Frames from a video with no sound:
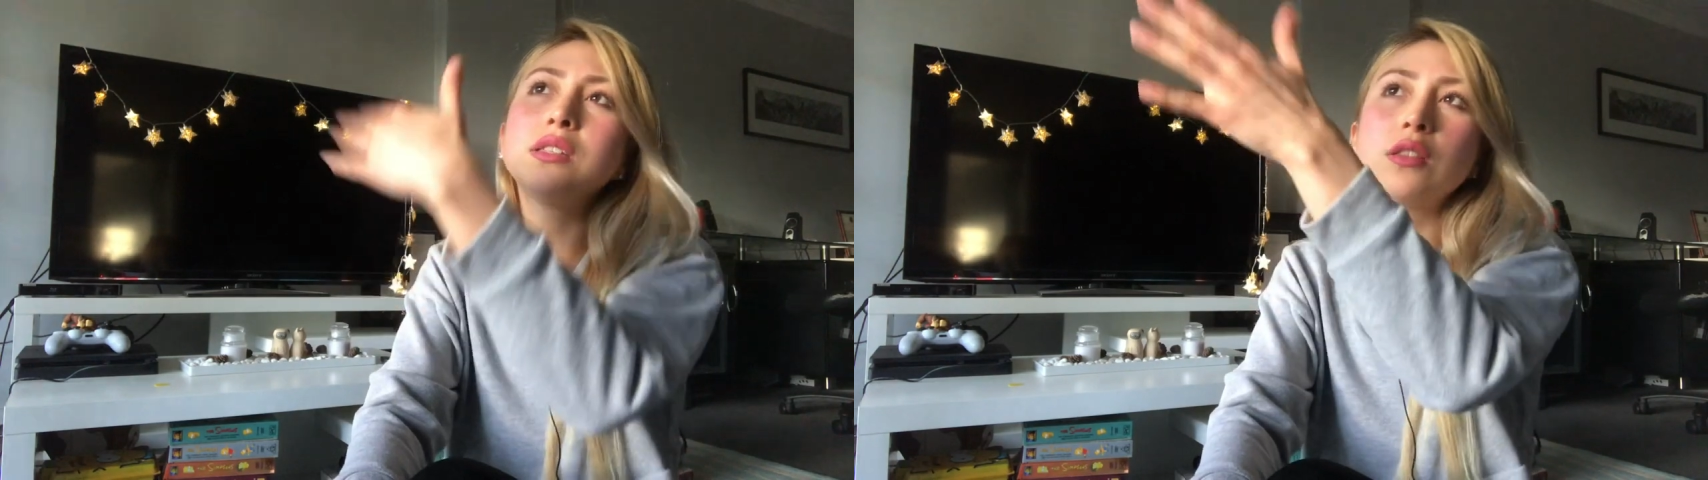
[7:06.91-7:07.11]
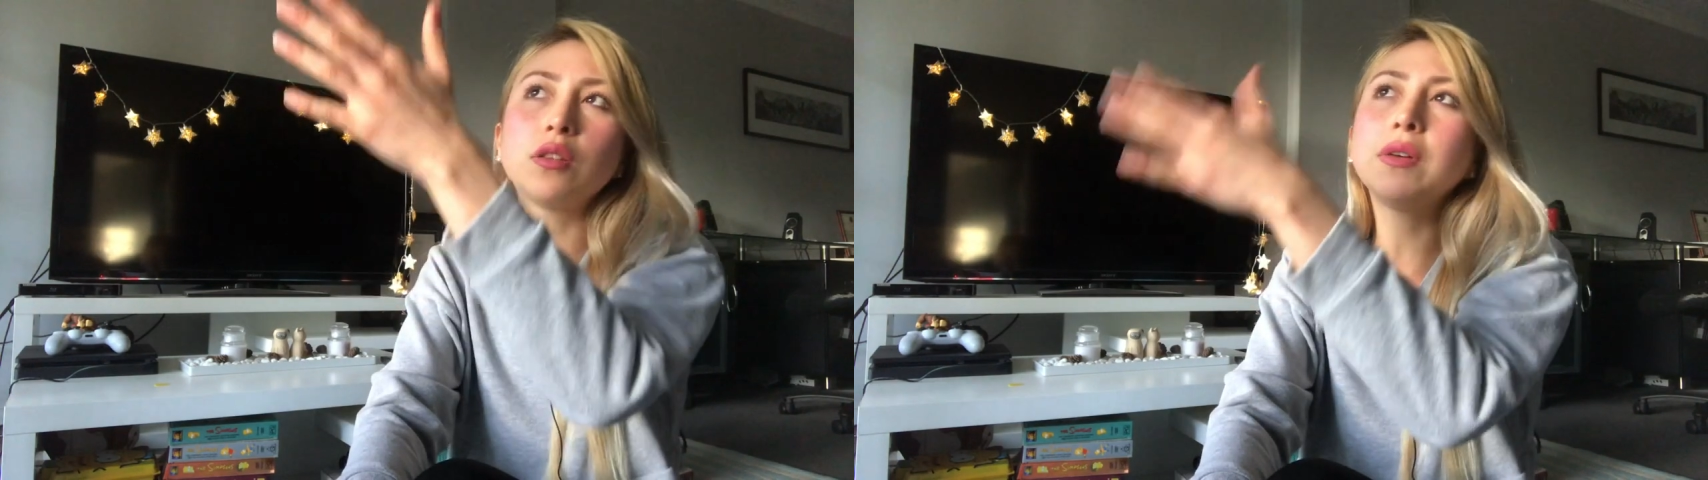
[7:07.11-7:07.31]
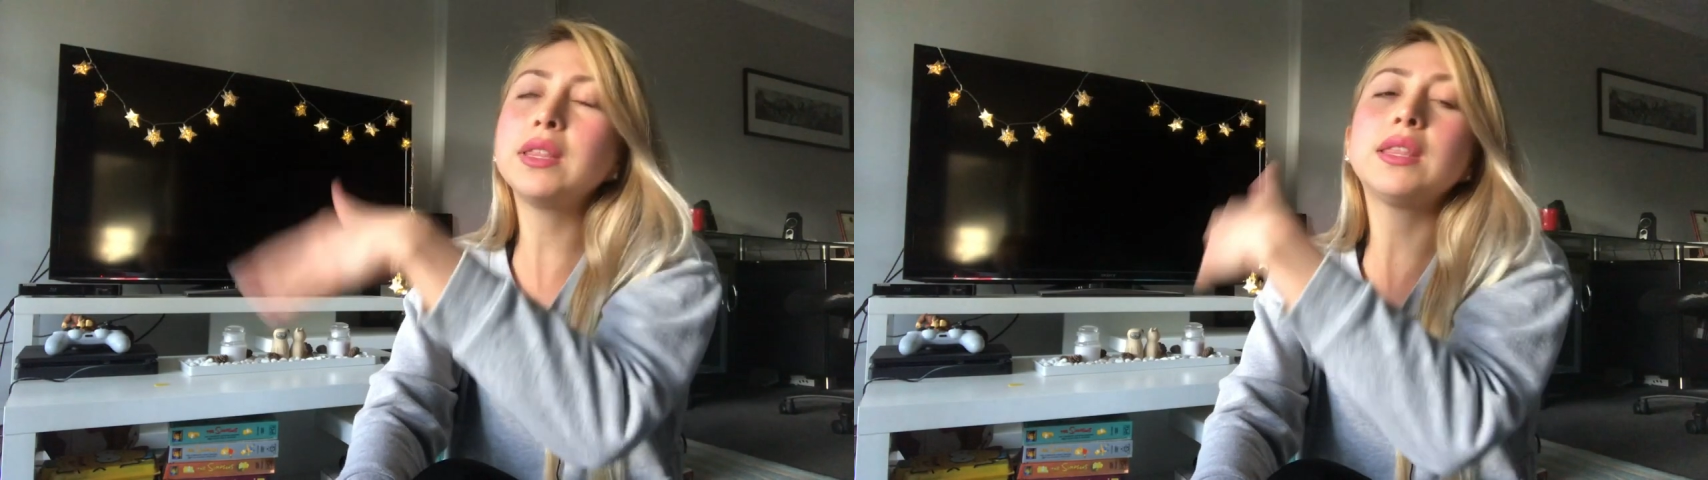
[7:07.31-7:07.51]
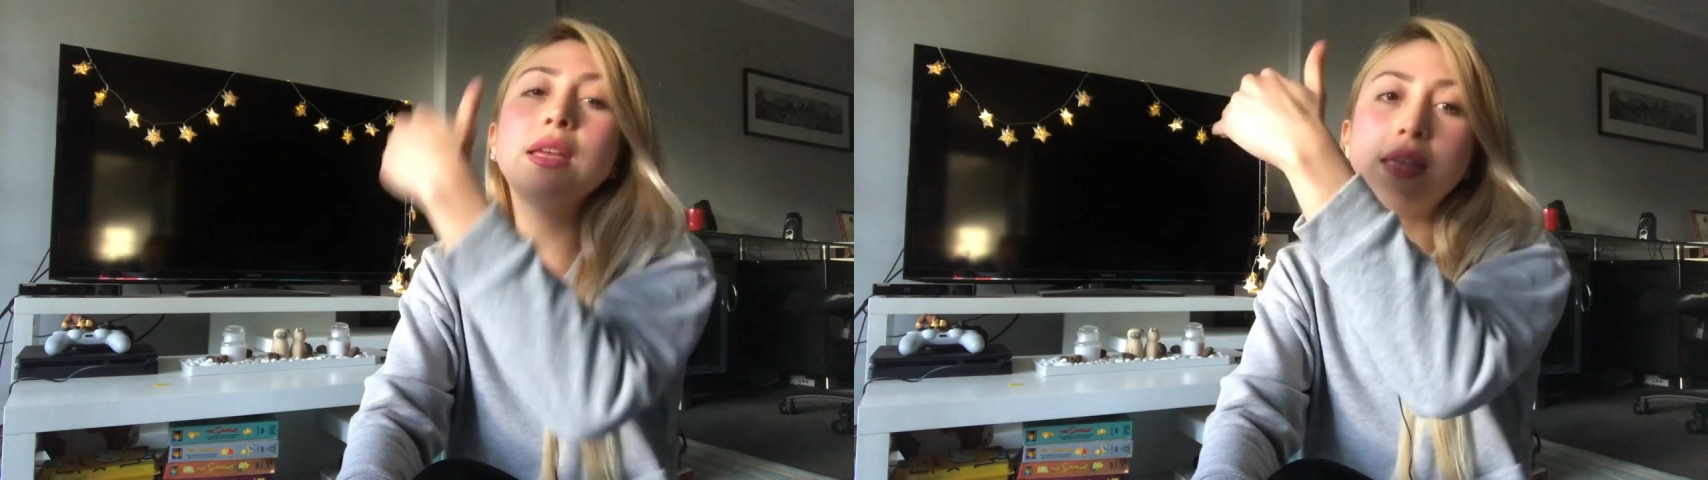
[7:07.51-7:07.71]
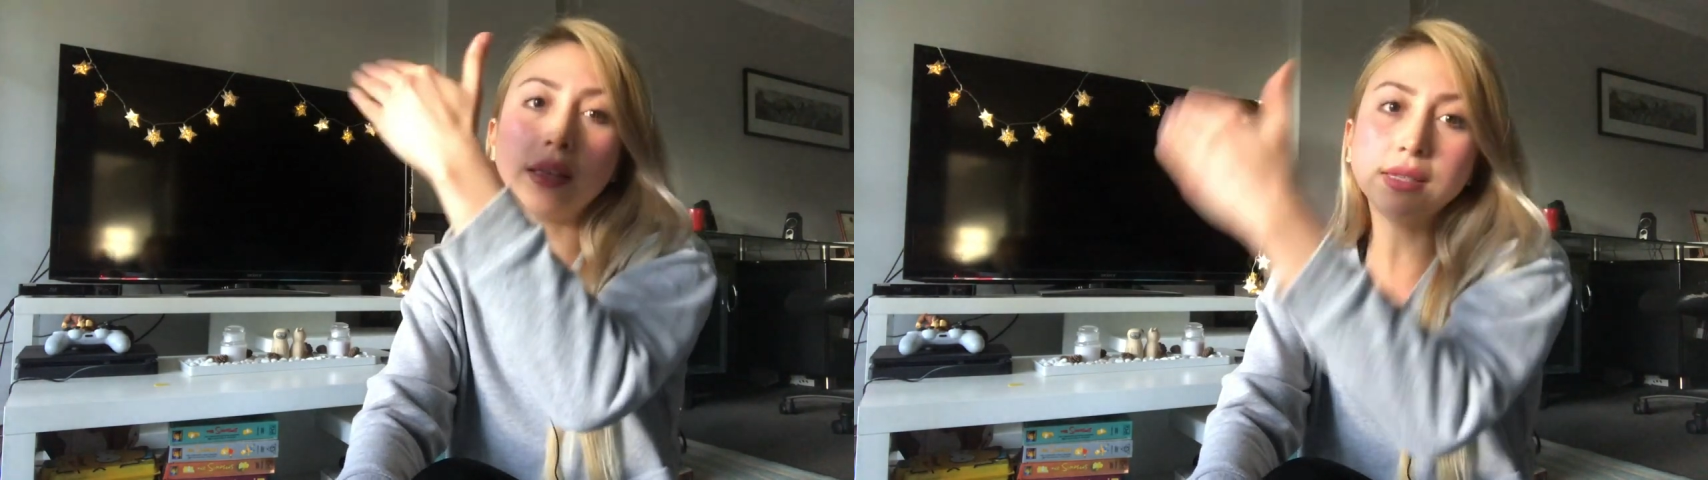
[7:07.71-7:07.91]

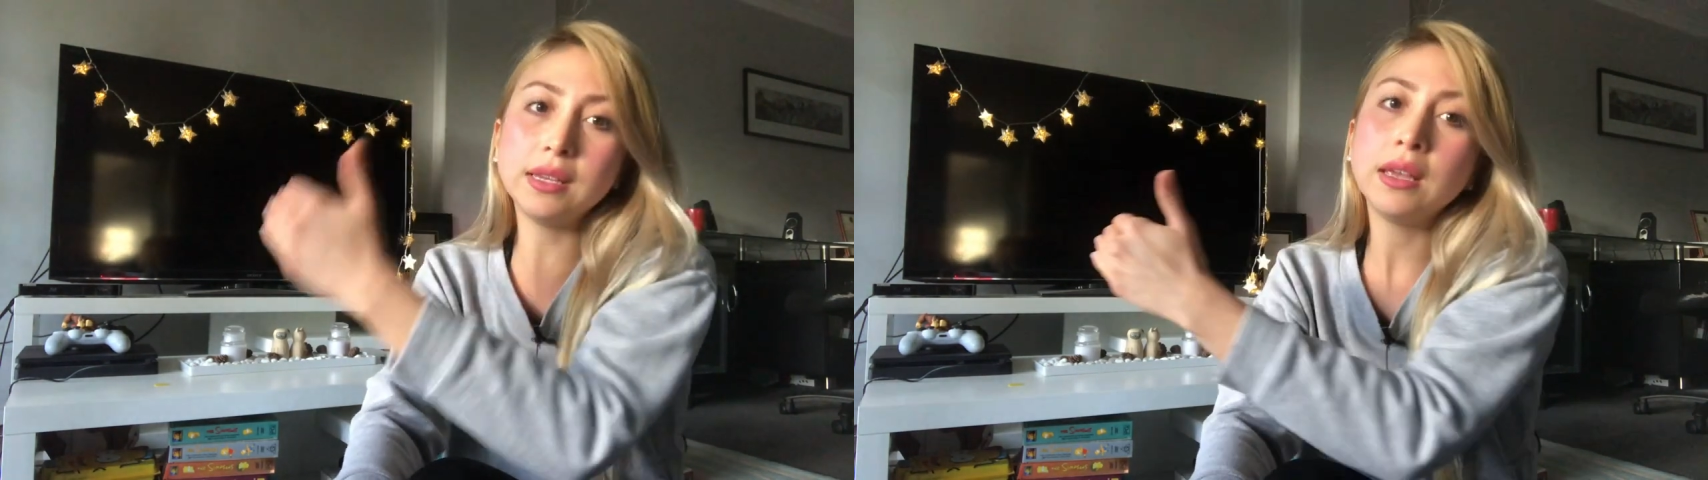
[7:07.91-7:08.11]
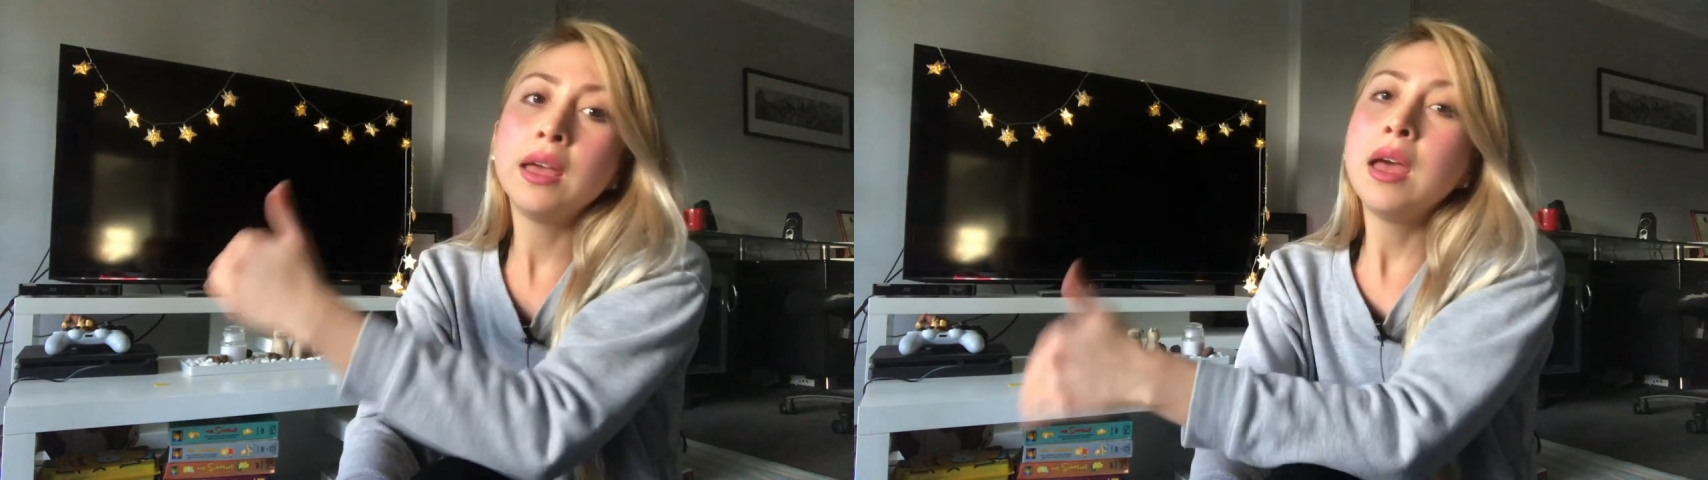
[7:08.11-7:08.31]
120 y así.